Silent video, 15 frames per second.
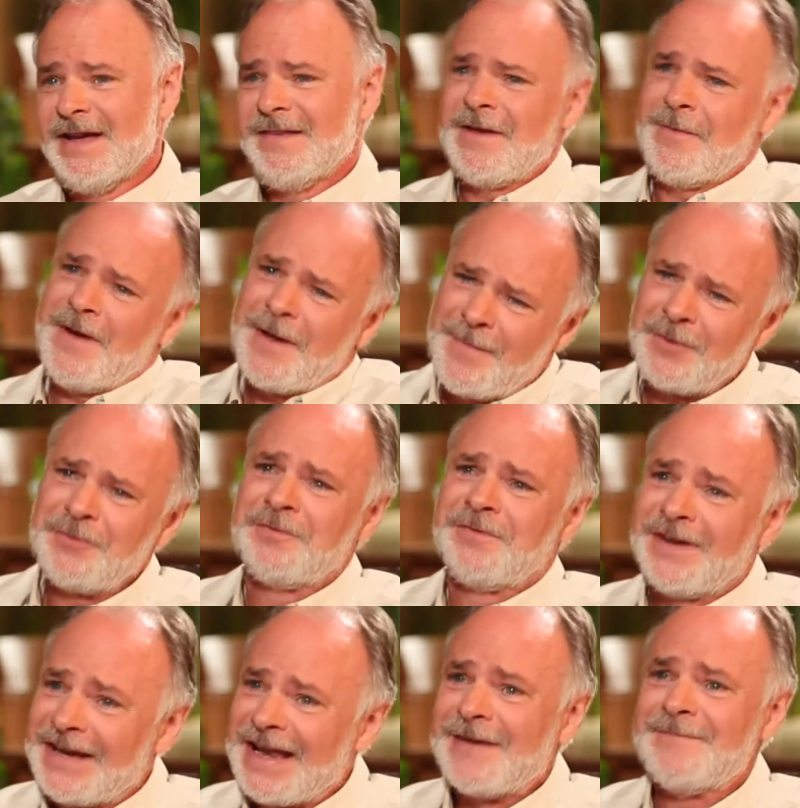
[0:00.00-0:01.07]
Il n'était pas capable
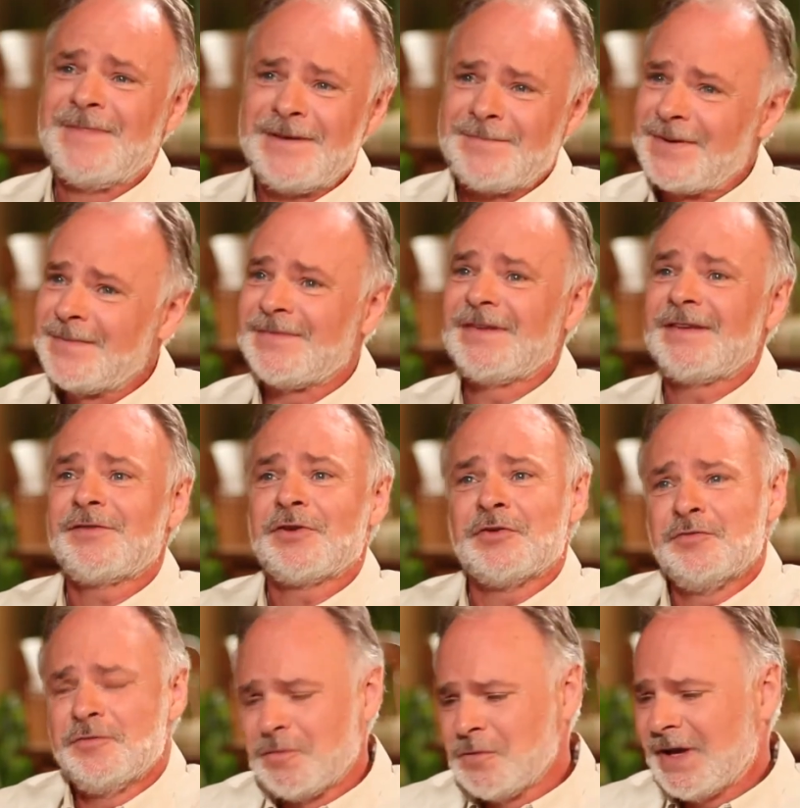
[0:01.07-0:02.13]
d'ouvrir la Bible et me dire, c'est
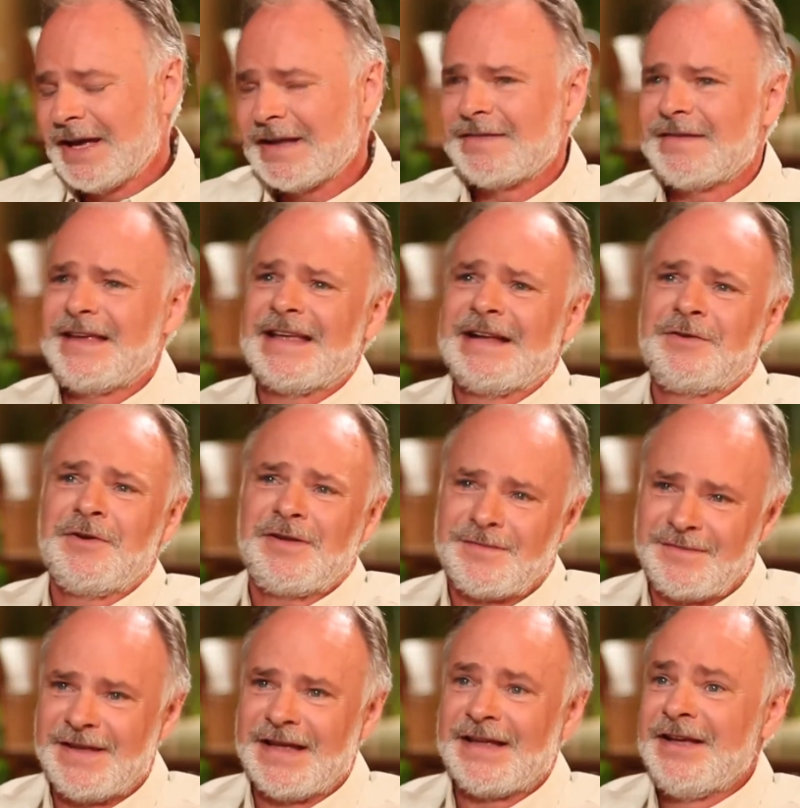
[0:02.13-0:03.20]
un nouveau chrétien, quelqu'un
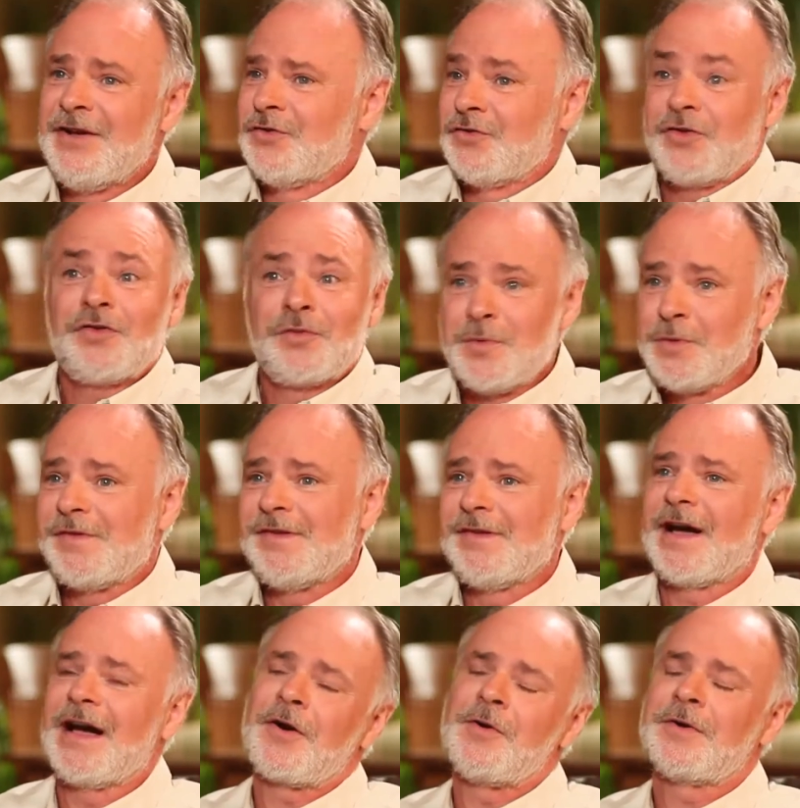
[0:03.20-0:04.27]
qui venait juste là aussi
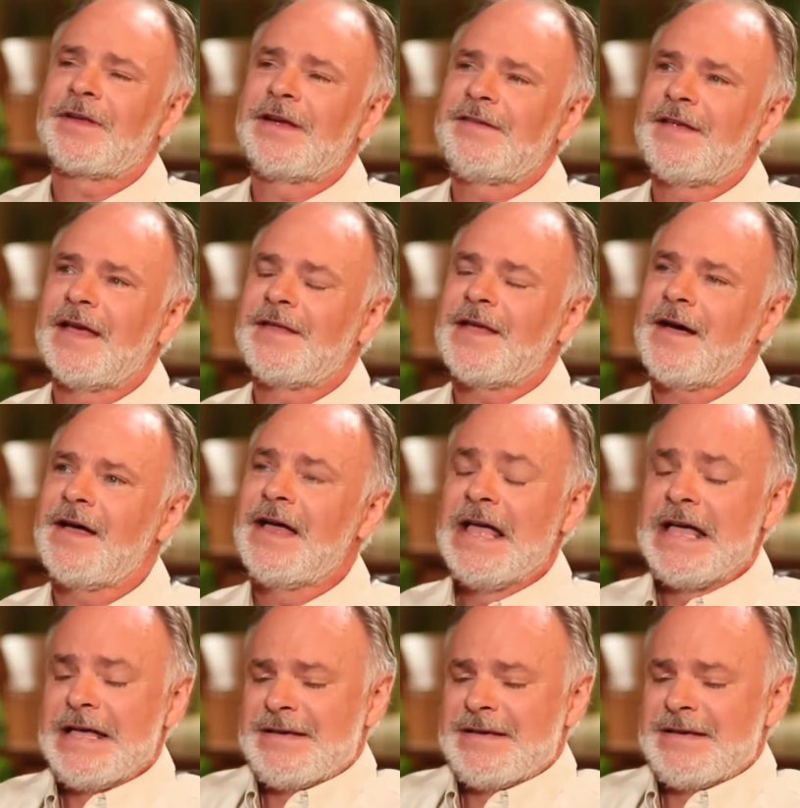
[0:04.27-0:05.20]
de rencontrer le Seigneur.